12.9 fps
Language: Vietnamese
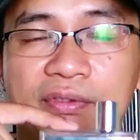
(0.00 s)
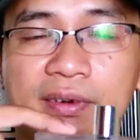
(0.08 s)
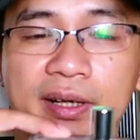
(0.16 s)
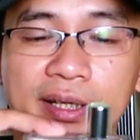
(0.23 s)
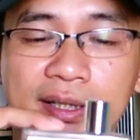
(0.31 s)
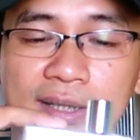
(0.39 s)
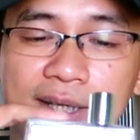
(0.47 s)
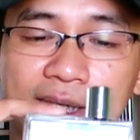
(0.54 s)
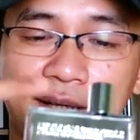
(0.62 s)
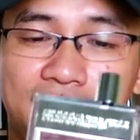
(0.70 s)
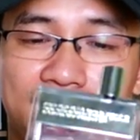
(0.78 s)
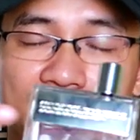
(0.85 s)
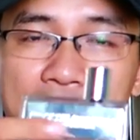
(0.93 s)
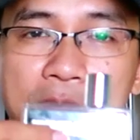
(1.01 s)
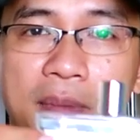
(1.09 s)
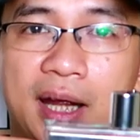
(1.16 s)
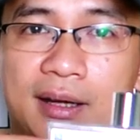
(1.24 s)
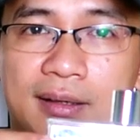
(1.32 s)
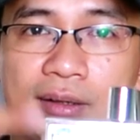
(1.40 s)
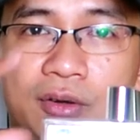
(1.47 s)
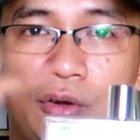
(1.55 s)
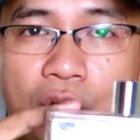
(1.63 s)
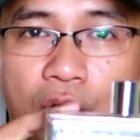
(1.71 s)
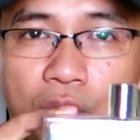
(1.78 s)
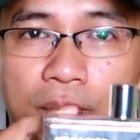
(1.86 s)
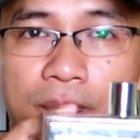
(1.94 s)
với cái mác
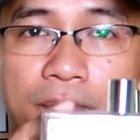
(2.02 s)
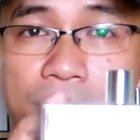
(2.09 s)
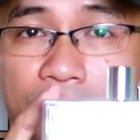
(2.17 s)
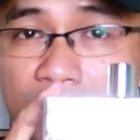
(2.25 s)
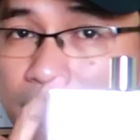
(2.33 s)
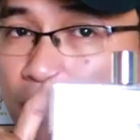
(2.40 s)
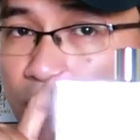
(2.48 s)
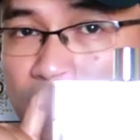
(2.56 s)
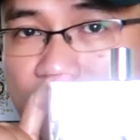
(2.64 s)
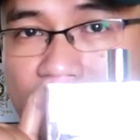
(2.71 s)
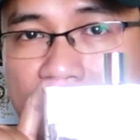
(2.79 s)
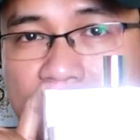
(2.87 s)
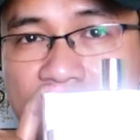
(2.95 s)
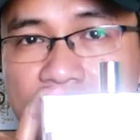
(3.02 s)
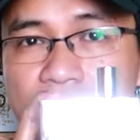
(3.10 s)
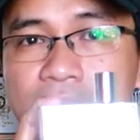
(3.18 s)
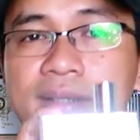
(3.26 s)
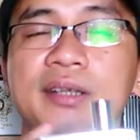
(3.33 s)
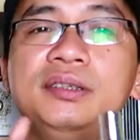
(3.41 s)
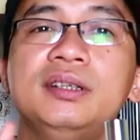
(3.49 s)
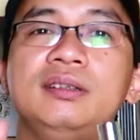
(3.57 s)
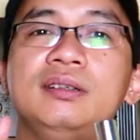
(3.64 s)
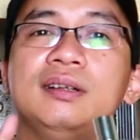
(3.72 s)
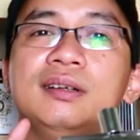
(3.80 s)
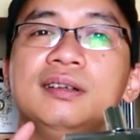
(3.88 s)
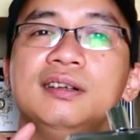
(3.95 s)
cộp là nước hoa cho nam giới, thế nhưng
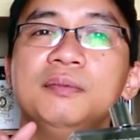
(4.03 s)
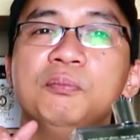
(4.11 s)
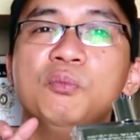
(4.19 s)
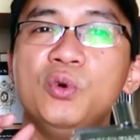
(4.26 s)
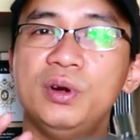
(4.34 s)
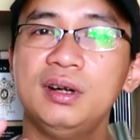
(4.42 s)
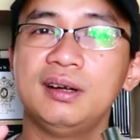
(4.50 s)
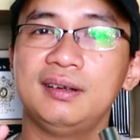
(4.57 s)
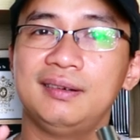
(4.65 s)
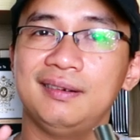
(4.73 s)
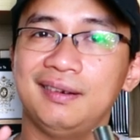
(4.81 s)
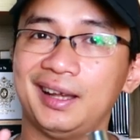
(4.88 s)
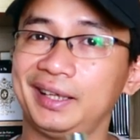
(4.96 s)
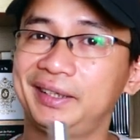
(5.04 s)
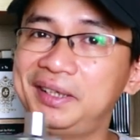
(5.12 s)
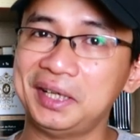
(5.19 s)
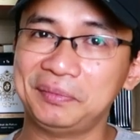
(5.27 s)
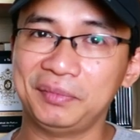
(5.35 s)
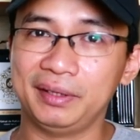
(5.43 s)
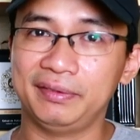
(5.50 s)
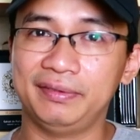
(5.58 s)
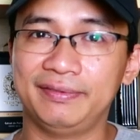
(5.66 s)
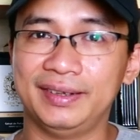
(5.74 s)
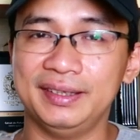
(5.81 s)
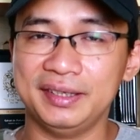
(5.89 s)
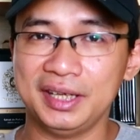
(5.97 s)
mùi hương lại thiên về
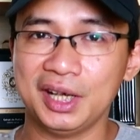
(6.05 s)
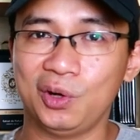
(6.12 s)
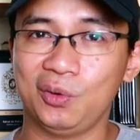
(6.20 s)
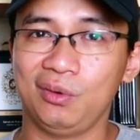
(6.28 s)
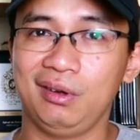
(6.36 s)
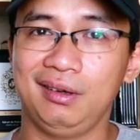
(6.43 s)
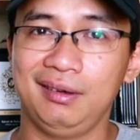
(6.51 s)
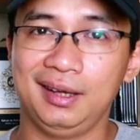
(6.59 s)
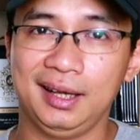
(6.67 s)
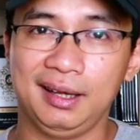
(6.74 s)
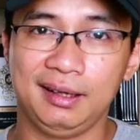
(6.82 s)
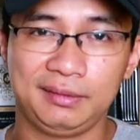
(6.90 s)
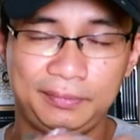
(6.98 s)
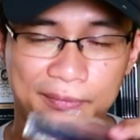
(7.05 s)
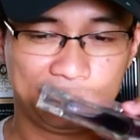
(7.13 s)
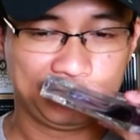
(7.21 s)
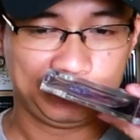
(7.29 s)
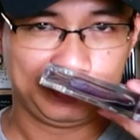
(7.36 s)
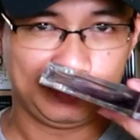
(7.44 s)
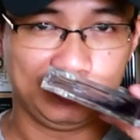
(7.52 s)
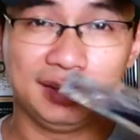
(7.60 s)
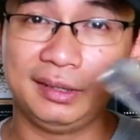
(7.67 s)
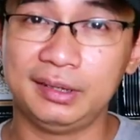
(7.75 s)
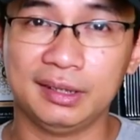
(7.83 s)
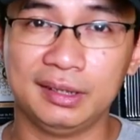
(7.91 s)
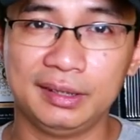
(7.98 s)
phần nhiều là
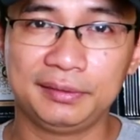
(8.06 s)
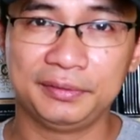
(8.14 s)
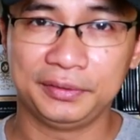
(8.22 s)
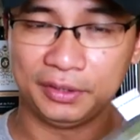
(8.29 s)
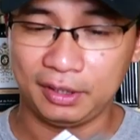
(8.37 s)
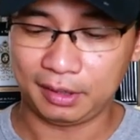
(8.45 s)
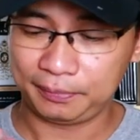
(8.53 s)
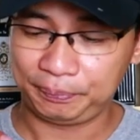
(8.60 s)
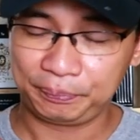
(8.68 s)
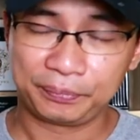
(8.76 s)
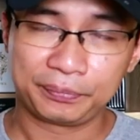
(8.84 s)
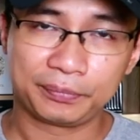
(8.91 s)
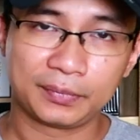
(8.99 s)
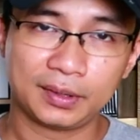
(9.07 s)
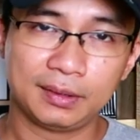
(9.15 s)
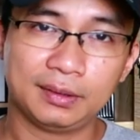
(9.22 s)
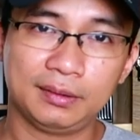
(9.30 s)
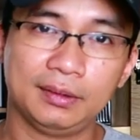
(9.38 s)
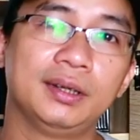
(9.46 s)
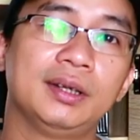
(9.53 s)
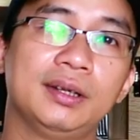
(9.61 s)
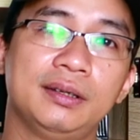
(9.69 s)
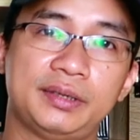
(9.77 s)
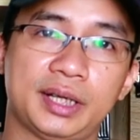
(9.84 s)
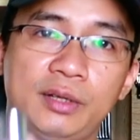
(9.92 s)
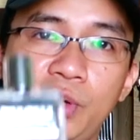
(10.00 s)
nữ giới đó.
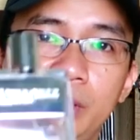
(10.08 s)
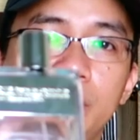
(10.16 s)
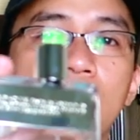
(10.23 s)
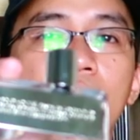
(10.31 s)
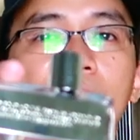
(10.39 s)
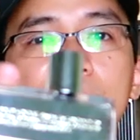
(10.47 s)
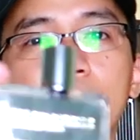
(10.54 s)
Chai nước hoa thứ hai